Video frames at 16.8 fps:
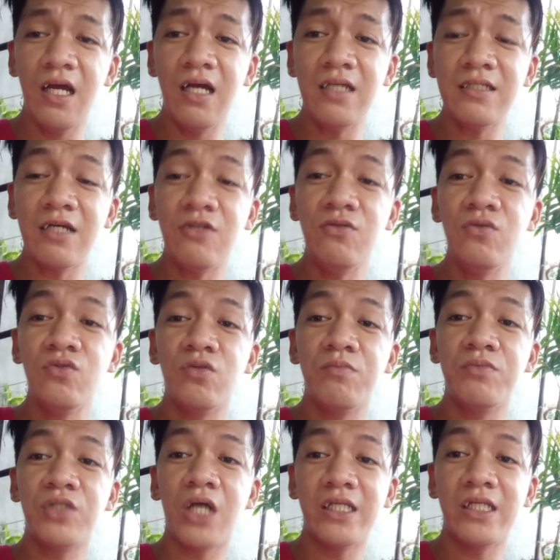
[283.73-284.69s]
ang isang
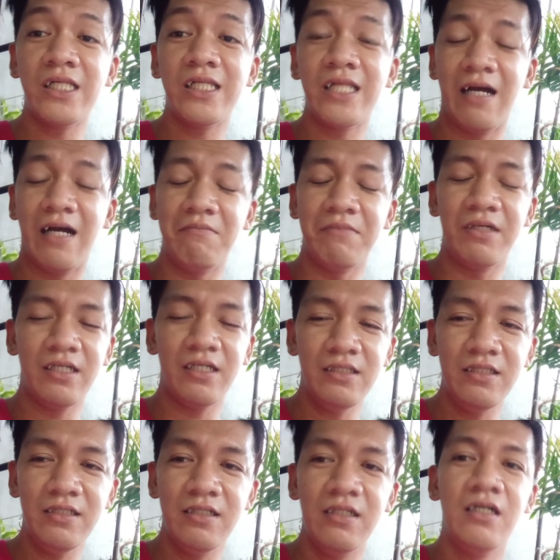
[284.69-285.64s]
YouTube channel
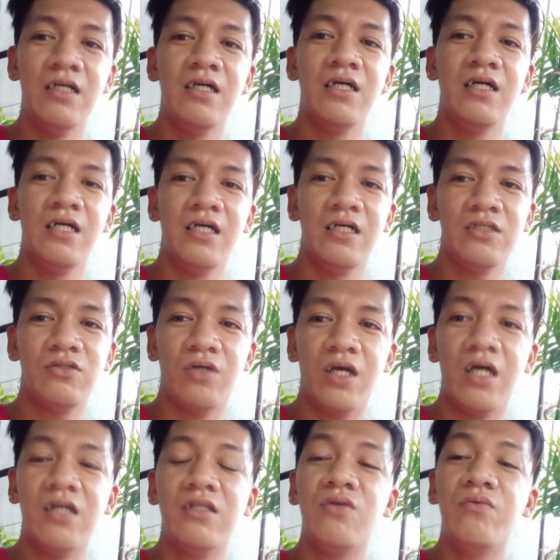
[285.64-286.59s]
namin,
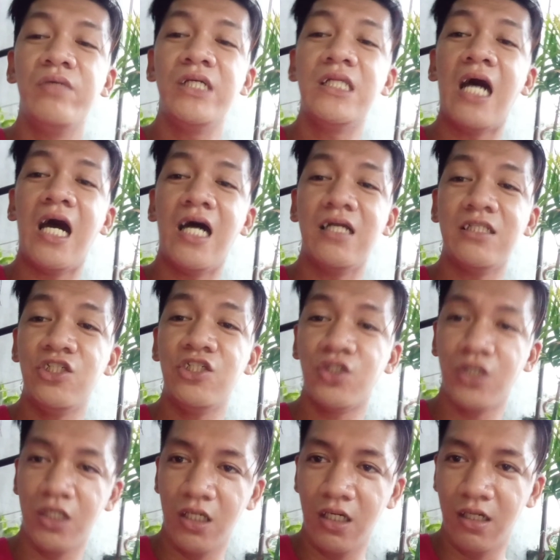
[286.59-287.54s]
together with Ate
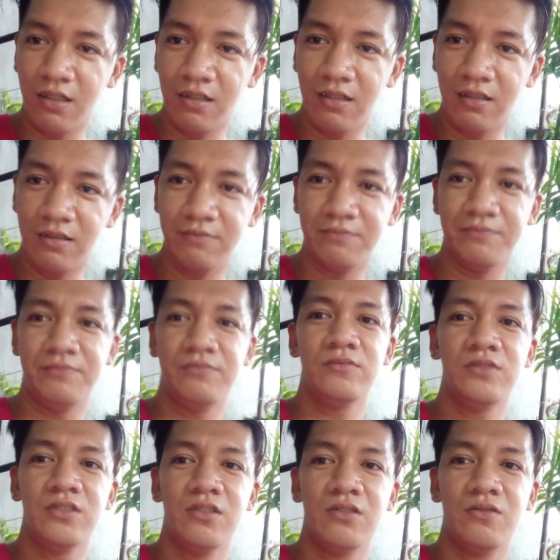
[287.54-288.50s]
Che.
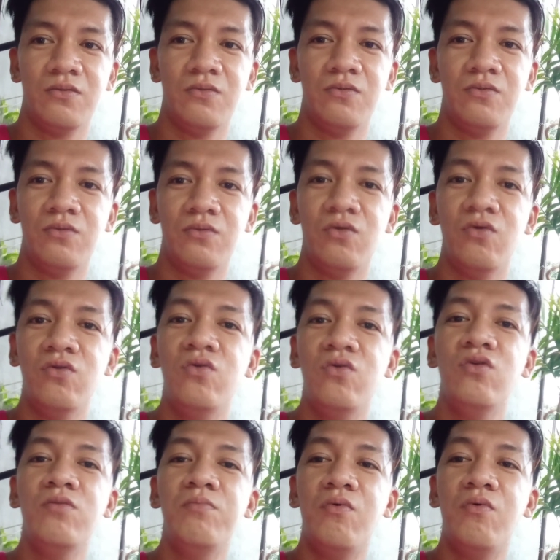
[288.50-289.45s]
So,
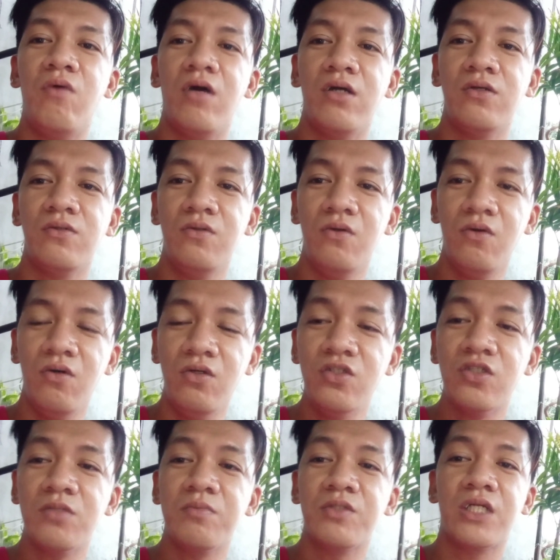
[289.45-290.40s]
load-load po kayo doon,
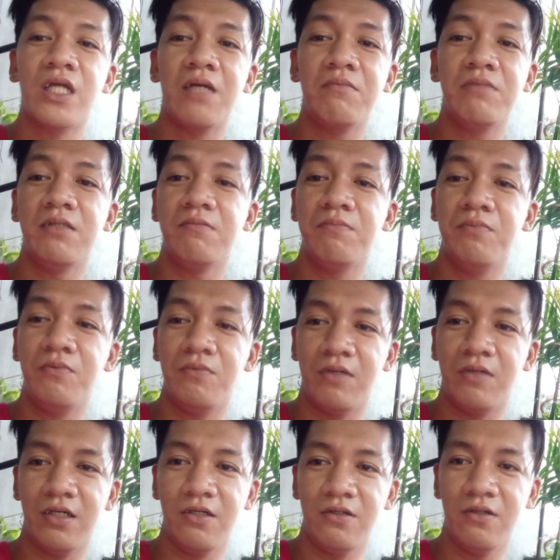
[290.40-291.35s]
subscribe din po
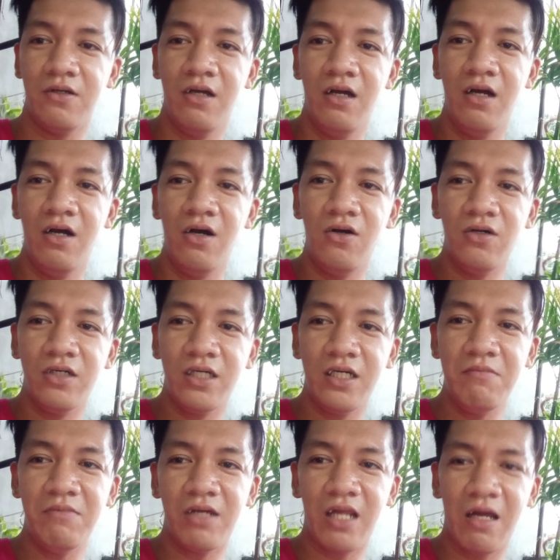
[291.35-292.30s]
kayo.
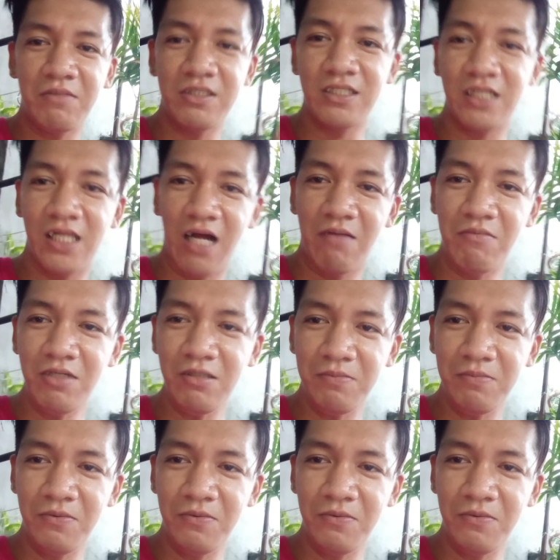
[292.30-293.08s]
Okay, maraming salamat